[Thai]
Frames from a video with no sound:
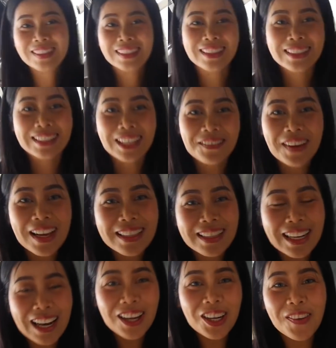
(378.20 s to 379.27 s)
ไปป้า
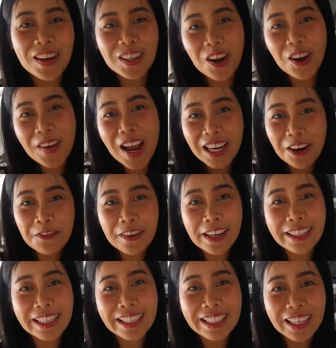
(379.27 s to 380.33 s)
แต่ละระหว่างเราไปหากาแฟ
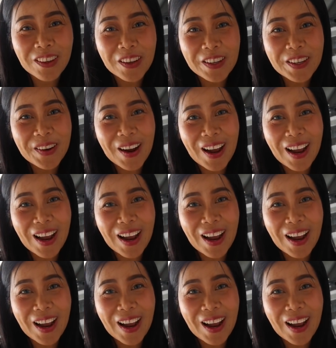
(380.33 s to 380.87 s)
กินกันก่อนดีก